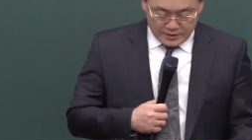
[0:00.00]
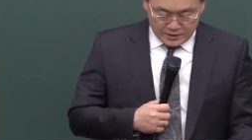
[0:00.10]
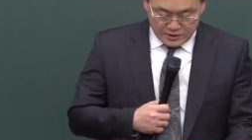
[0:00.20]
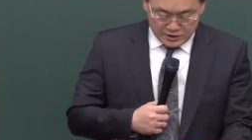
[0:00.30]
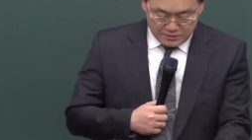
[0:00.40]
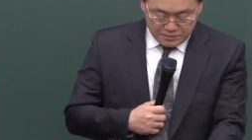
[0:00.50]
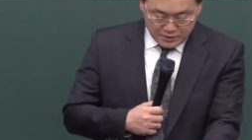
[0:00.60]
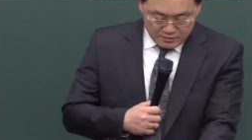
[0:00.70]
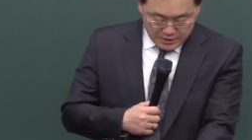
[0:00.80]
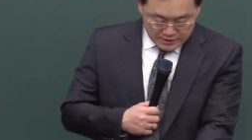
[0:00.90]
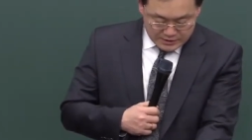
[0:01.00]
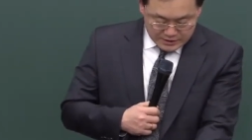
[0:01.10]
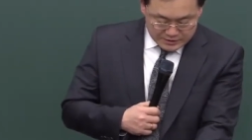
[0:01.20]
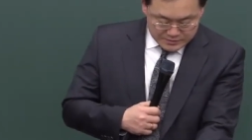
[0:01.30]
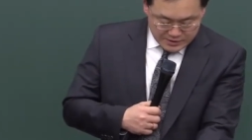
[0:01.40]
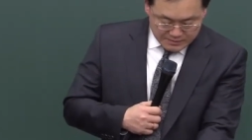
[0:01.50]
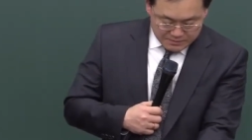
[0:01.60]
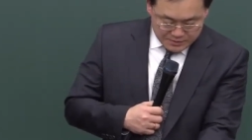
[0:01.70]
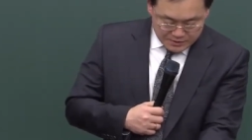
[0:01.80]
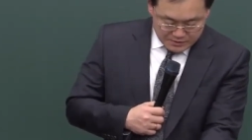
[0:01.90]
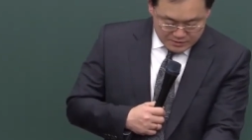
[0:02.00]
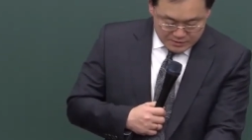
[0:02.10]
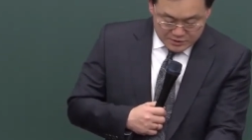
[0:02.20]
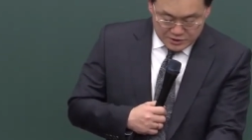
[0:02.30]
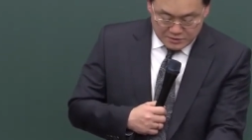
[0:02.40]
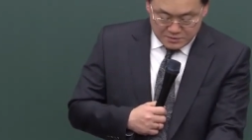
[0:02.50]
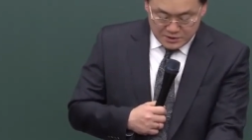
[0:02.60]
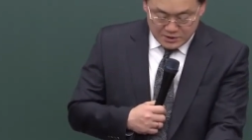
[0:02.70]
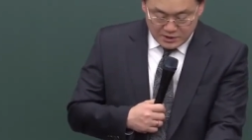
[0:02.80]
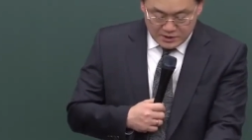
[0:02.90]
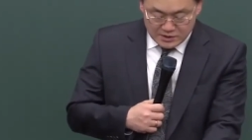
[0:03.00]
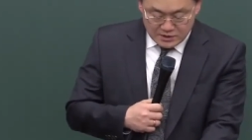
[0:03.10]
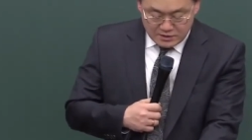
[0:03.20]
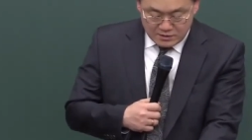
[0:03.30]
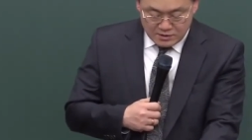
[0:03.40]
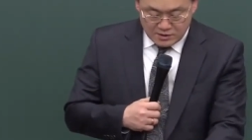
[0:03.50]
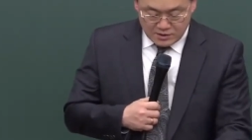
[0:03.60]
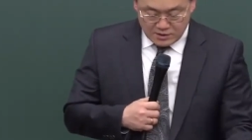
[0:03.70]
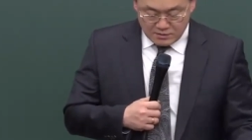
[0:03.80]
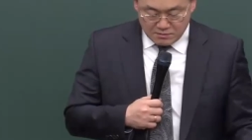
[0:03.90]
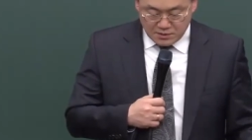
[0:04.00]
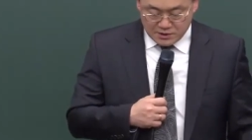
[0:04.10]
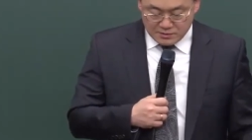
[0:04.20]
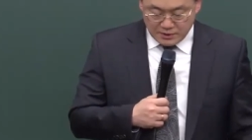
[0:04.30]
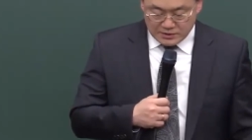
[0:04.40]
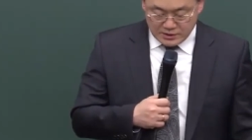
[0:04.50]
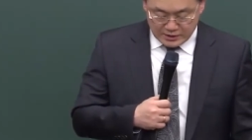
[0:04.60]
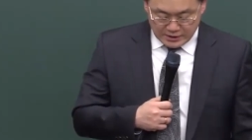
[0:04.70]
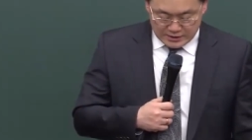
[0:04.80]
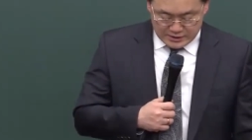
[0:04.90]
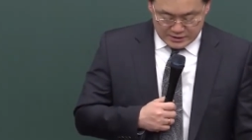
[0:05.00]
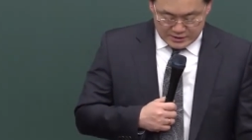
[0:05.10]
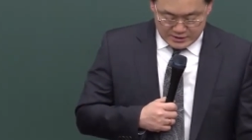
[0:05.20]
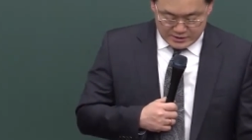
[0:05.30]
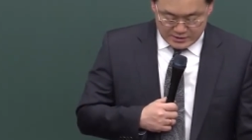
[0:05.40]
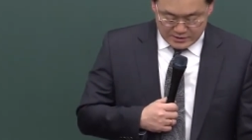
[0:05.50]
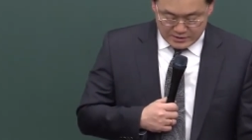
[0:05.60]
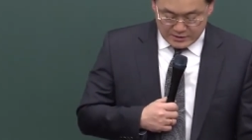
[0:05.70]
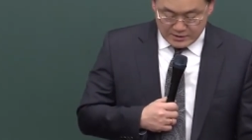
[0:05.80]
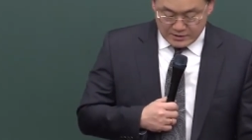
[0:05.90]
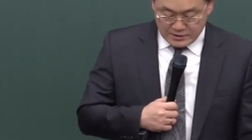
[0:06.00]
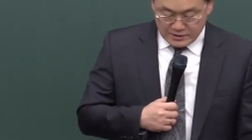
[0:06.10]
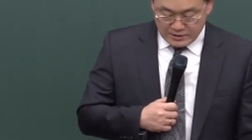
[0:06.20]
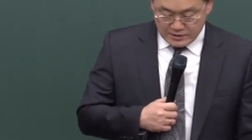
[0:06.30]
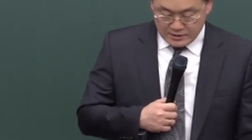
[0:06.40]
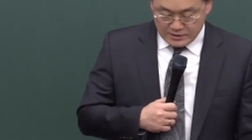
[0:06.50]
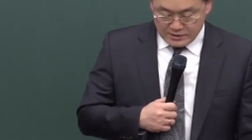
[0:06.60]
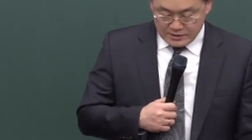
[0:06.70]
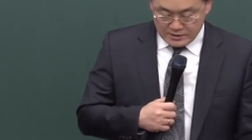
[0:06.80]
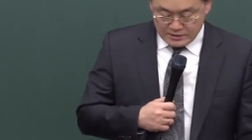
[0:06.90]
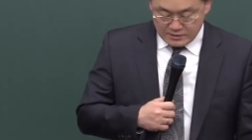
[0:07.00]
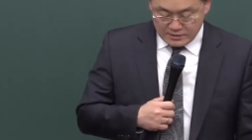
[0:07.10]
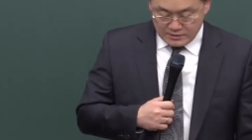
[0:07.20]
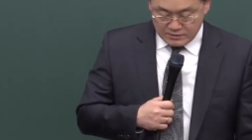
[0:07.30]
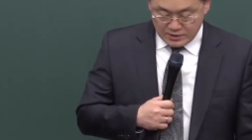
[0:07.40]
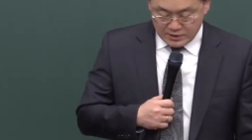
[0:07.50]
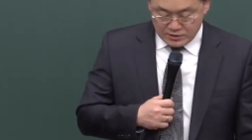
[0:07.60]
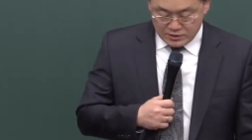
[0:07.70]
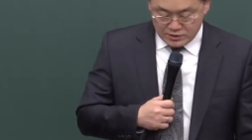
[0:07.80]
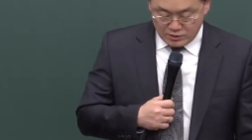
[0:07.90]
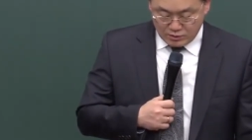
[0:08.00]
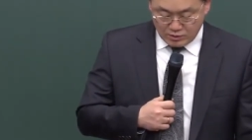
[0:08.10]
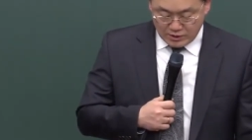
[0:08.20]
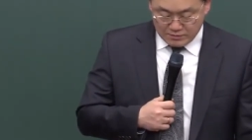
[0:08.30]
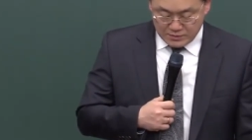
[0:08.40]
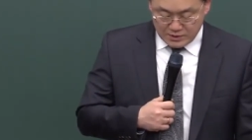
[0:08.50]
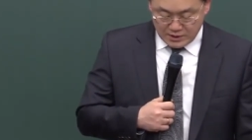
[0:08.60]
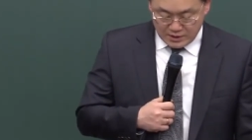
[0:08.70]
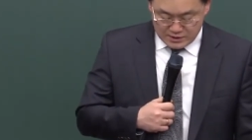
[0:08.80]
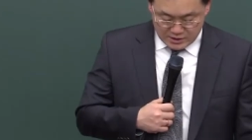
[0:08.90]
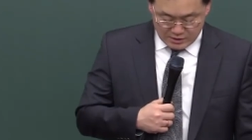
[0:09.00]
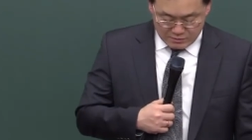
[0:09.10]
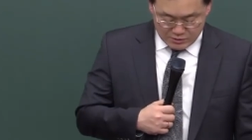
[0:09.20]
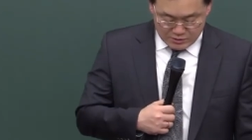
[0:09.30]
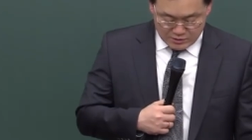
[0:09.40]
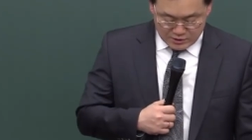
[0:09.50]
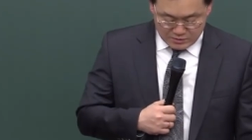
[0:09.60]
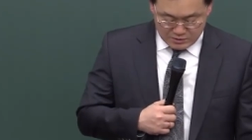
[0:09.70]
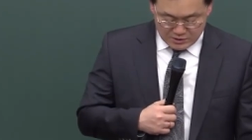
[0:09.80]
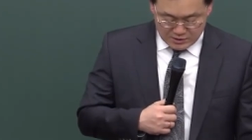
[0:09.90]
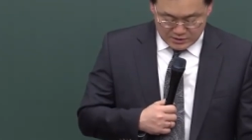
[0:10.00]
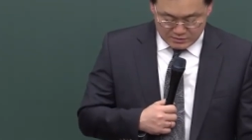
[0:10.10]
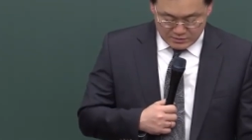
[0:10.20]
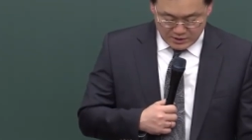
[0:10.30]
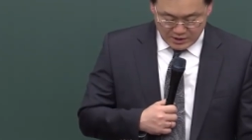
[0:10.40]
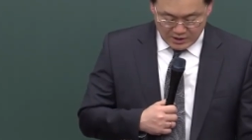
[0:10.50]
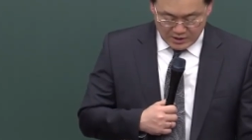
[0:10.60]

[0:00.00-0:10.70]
시편 144편 12절에서 마지막 절까지 어, 우리 한 절씩 교독합니다. 제가 먼저 12절 읽습니다.